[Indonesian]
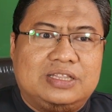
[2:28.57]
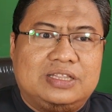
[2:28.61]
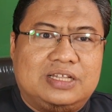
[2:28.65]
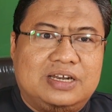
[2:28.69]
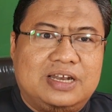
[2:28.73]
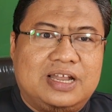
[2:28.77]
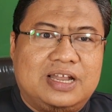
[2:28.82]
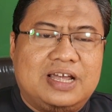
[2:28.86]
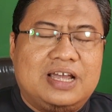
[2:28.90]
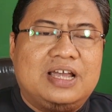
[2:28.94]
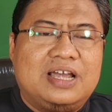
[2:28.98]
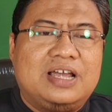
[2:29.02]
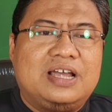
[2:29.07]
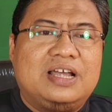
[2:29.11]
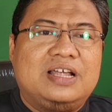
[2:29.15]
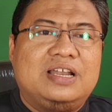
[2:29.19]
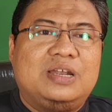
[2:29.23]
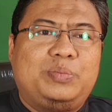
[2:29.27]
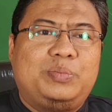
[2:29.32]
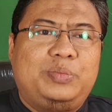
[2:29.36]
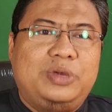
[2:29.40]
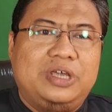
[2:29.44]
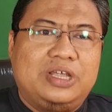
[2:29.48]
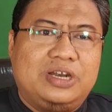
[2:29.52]
tenang,
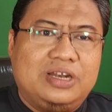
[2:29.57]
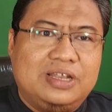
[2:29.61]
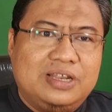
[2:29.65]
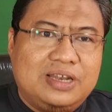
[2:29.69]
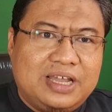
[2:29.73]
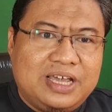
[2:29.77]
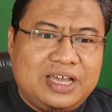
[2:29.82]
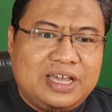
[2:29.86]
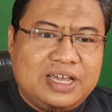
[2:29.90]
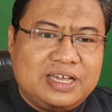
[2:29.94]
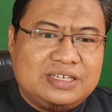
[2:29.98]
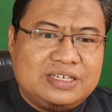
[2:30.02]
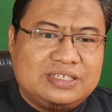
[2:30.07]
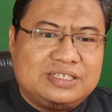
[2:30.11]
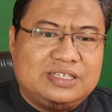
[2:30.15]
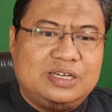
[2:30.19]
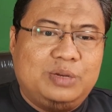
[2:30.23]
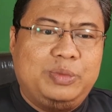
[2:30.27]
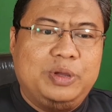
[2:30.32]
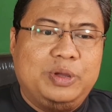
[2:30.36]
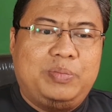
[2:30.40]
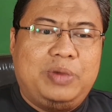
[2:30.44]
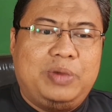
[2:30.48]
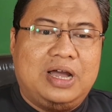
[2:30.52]
lebih rileks,
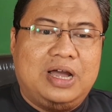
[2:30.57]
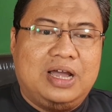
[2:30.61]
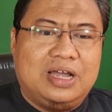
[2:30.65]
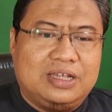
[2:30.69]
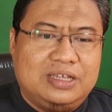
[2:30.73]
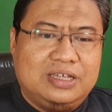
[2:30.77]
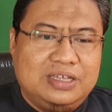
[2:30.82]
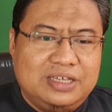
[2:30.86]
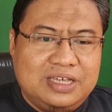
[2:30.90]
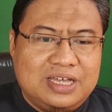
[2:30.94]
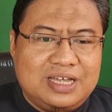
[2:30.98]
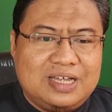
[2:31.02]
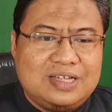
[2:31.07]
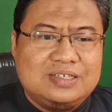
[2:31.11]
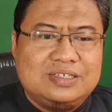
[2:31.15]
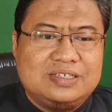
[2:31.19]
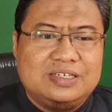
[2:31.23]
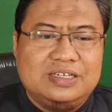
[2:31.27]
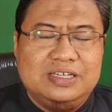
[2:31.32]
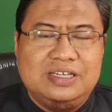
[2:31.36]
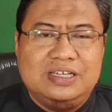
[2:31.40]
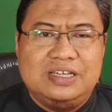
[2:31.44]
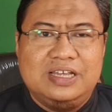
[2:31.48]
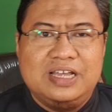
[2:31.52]
lebih bahagia
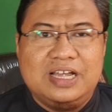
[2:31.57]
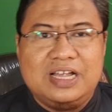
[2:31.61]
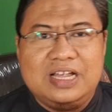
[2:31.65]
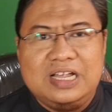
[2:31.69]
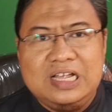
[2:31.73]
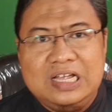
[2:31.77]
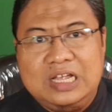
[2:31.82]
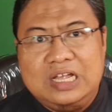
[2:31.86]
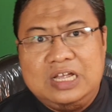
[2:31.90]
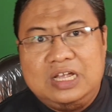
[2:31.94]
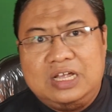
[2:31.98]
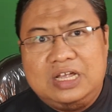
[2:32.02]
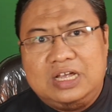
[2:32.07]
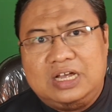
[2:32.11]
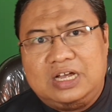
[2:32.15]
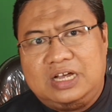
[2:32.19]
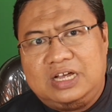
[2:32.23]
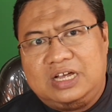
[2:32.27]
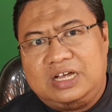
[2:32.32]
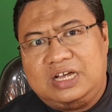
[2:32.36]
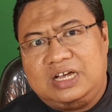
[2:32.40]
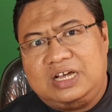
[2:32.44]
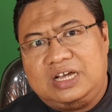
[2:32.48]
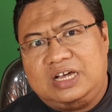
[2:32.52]
sehingga
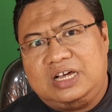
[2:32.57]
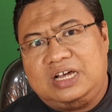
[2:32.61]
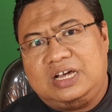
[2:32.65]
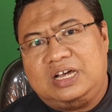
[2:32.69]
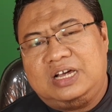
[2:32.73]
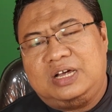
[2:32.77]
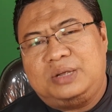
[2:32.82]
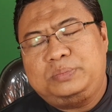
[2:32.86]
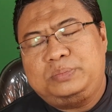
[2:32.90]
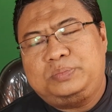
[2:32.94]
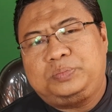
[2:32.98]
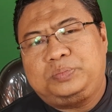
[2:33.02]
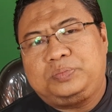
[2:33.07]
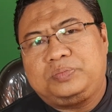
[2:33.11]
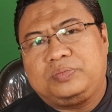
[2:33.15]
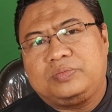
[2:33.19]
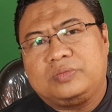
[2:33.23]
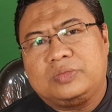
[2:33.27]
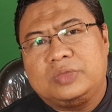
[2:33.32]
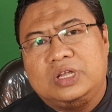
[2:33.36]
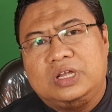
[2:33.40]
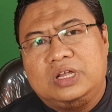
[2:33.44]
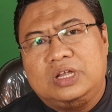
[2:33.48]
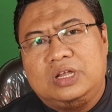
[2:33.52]
uh,
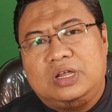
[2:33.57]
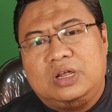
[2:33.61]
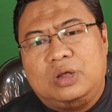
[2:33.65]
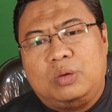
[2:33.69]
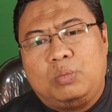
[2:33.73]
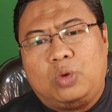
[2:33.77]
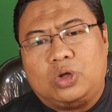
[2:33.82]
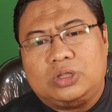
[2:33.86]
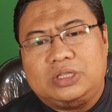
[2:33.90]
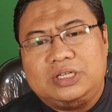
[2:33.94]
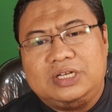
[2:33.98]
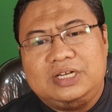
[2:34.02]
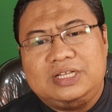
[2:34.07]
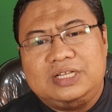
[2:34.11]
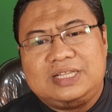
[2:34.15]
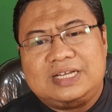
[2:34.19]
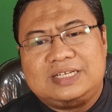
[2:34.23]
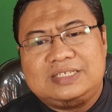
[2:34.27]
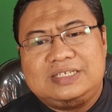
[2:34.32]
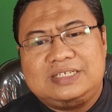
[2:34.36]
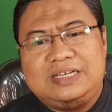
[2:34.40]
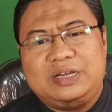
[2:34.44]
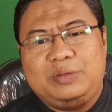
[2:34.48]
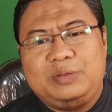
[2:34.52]

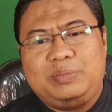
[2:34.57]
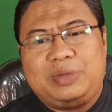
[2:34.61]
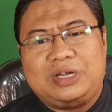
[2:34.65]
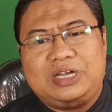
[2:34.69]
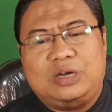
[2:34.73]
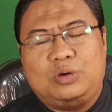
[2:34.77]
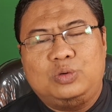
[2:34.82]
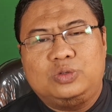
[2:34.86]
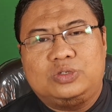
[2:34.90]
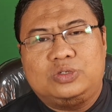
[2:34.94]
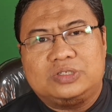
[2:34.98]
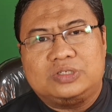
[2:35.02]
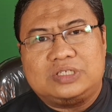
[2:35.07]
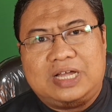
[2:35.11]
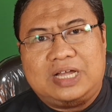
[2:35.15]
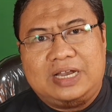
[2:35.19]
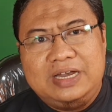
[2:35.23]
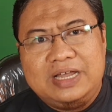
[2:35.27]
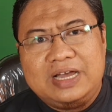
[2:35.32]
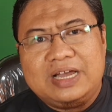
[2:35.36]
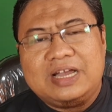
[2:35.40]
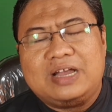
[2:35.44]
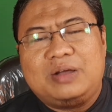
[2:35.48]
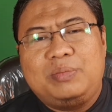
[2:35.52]
motilitas daripada usus
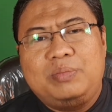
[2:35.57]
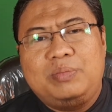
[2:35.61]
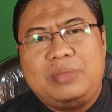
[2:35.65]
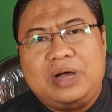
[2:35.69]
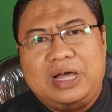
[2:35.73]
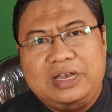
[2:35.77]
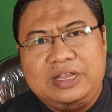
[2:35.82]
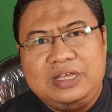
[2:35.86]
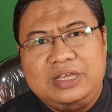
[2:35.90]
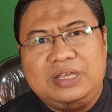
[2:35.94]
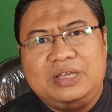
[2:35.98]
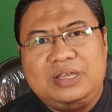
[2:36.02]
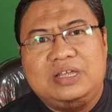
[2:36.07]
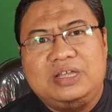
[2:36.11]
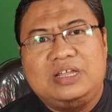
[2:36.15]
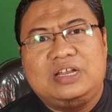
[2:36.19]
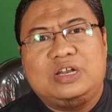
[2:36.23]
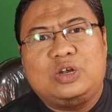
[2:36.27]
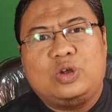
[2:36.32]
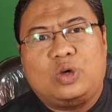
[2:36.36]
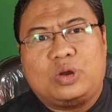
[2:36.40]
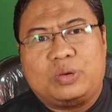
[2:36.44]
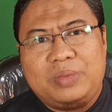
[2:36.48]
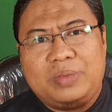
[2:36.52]
Anda kembali
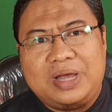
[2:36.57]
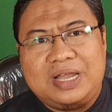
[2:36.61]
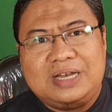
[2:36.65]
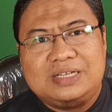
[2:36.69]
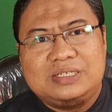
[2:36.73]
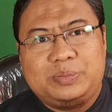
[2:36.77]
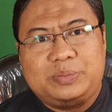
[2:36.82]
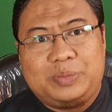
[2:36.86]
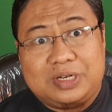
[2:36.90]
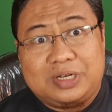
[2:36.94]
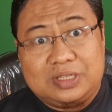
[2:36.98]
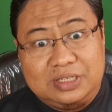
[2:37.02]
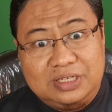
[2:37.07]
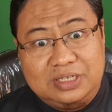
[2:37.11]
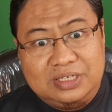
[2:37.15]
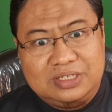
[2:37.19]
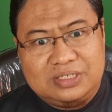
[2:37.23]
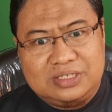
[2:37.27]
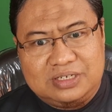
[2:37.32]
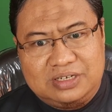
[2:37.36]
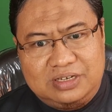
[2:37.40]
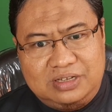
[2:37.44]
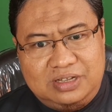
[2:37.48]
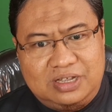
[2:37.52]
normal seperti
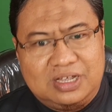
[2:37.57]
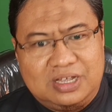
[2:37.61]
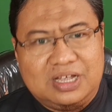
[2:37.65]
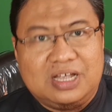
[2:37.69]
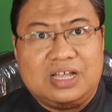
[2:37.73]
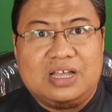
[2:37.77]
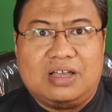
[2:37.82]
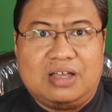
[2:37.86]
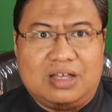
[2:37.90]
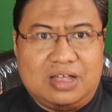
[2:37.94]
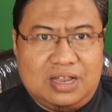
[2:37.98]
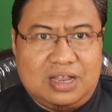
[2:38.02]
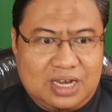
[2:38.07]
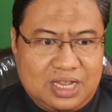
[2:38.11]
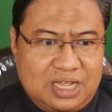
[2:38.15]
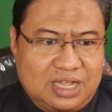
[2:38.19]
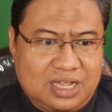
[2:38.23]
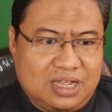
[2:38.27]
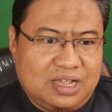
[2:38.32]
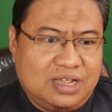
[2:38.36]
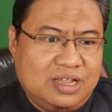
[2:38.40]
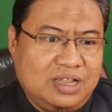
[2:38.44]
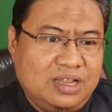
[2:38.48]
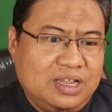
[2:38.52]
sedia
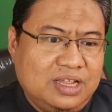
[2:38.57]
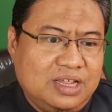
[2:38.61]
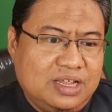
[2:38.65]
kala.